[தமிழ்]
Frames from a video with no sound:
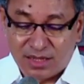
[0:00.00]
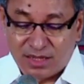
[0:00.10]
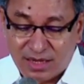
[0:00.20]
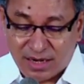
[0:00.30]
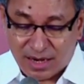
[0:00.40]

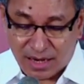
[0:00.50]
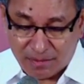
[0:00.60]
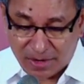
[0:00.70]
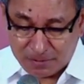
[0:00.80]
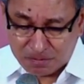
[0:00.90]
எழுதுகிறார்
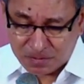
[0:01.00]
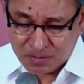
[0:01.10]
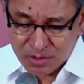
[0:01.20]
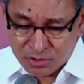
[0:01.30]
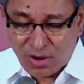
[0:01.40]
ஆமேன்
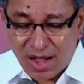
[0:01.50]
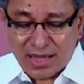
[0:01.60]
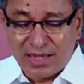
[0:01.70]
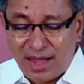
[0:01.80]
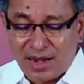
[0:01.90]
ஸோ
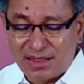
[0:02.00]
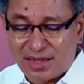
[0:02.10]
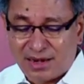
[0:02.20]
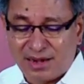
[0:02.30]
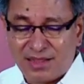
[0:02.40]
ஆகையால் இந்த
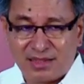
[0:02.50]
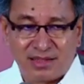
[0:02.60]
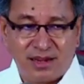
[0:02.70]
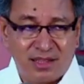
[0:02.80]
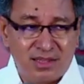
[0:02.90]

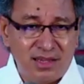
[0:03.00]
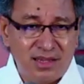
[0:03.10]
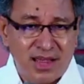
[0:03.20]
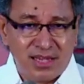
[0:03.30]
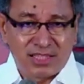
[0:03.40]
கடிதத்தை எழுதி
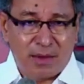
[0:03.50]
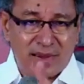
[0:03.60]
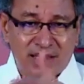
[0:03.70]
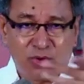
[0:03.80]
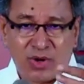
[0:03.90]

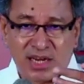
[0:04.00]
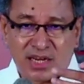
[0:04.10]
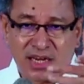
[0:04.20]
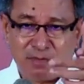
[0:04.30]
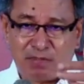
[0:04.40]
சபைக்குள்ளே
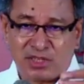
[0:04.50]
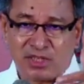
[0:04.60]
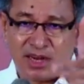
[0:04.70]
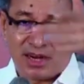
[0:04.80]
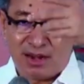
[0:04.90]
இருக்கின்ற
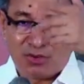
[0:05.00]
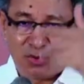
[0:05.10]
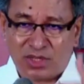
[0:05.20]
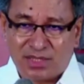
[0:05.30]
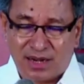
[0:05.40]
பிரச்சனைகளை
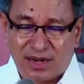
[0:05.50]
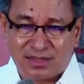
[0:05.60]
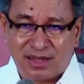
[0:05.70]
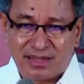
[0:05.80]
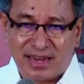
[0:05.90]
குறித்து
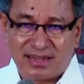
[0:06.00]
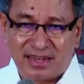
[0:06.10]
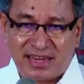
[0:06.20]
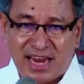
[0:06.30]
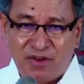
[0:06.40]
என்னிடத்தில் கேட்ட
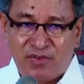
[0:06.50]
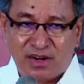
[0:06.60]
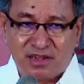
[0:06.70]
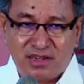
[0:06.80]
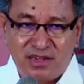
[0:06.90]

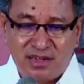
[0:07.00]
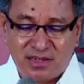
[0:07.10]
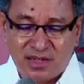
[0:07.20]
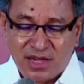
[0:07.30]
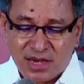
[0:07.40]
கேள்விகளுக்கு
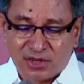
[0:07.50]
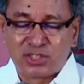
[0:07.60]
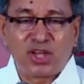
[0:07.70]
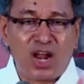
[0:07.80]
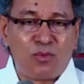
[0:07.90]

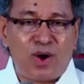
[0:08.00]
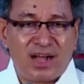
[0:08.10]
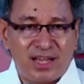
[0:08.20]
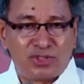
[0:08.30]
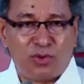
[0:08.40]

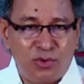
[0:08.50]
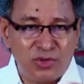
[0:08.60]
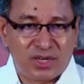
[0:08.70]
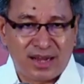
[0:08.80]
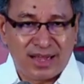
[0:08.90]
ரிசால்வாக
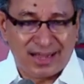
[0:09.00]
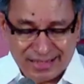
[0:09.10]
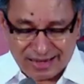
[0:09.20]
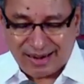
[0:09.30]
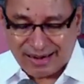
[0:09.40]
சொல்யூஷனாக
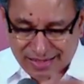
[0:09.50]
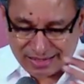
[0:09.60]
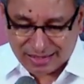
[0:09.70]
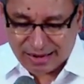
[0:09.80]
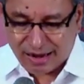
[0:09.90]
இந்த
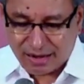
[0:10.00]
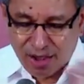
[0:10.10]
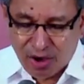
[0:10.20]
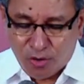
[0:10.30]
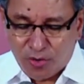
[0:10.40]
கடிதத்தை நான்
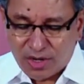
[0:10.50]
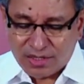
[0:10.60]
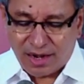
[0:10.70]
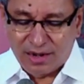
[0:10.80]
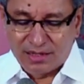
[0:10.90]

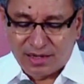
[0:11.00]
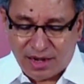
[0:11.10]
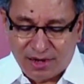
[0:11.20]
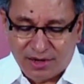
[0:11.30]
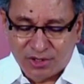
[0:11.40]
உங்களுக்கு
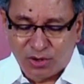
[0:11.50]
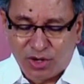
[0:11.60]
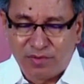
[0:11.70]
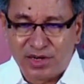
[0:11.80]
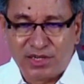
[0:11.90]
எழுதுகிறேன் என்று
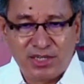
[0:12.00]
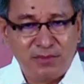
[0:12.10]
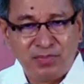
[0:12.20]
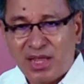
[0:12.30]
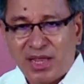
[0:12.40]
சொல்லிவிட்டு
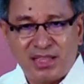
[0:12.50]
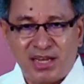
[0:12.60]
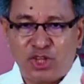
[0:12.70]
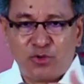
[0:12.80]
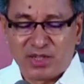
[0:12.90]
இந்த
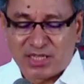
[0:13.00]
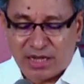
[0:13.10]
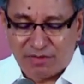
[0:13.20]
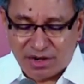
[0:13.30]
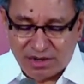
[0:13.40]

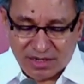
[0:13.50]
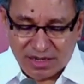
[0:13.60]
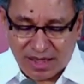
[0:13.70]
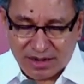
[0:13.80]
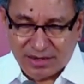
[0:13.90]
நிருபத்தை அவர்
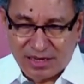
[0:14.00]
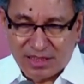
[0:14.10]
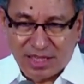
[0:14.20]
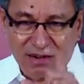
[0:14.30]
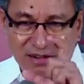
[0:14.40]
எழுதுகிறார்
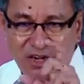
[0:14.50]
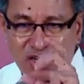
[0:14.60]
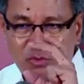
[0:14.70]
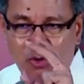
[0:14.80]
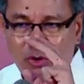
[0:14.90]
இந்த
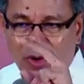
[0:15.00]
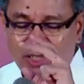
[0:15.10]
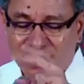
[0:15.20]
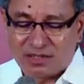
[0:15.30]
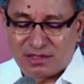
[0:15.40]
ரெண்டு மூணு
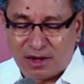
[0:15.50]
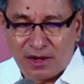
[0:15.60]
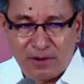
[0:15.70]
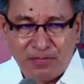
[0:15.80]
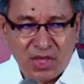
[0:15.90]
வசனத்தில்
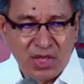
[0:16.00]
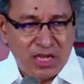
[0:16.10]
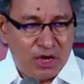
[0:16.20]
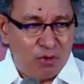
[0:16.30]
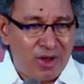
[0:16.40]

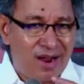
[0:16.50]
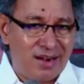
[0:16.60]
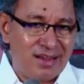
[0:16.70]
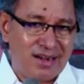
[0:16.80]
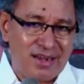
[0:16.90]
எவ்வளோ
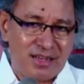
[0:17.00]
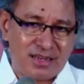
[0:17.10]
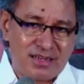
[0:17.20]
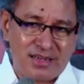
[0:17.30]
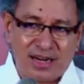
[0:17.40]
ஆழங்கள்
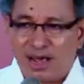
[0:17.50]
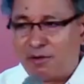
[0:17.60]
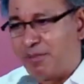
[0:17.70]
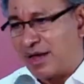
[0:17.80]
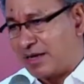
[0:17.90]
இருக்குன்னு
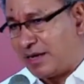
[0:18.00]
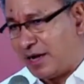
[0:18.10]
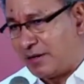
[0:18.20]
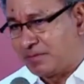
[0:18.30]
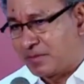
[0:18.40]
நான்
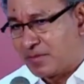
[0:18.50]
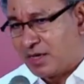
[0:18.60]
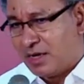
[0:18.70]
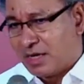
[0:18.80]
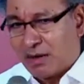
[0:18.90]
பார்க்கிறேன்
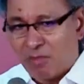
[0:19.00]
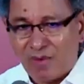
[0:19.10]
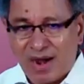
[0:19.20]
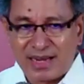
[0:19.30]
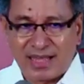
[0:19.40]
நம்ம
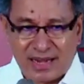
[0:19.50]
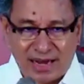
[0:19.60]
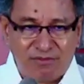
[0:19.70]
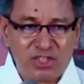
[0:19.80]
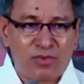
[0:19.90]
வாழ்க்கையில்
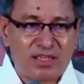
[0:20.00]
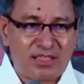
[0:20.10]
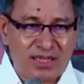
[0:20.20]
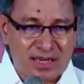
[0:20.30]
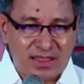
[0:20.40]
நான்
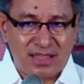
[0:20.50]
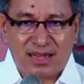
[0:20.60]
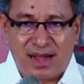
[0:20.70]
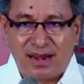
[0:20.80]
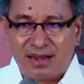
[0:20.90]
விசுவாசிக்கிற இந்த
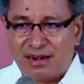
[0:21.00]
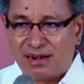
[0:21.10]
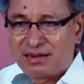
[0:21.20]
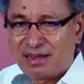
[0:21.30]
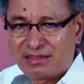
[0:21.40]

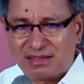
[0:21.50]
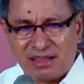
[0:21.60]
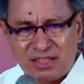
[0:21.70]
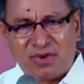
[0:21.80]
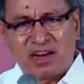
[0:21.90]
காலங்களில்
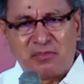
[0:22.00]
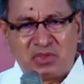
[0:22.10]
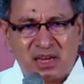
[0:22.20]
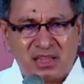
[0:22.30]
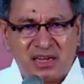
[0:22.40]
கர்த்தர் இதுவரையும்
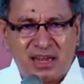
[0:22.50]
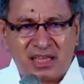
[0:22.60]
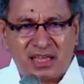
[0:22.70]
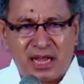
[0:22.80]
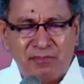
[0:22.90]
திறந்திடாத